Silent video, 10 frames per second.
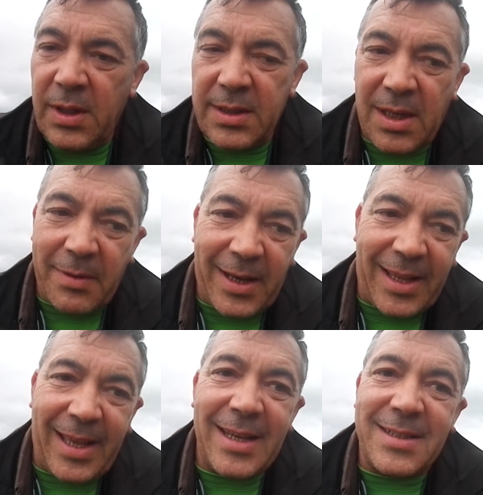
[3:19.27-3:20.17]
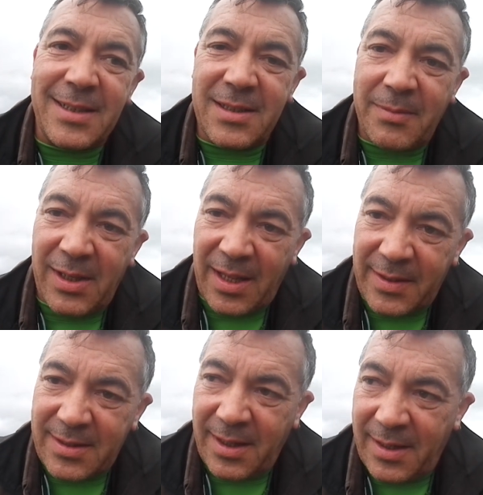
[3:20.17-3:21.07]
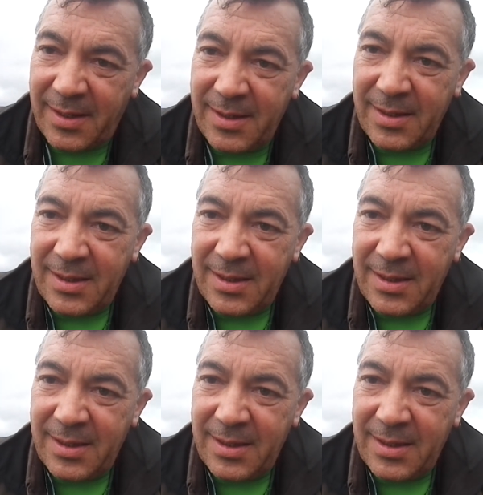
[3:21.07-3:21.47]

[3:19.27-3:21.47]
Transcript: saber qué sensibilidades tiene,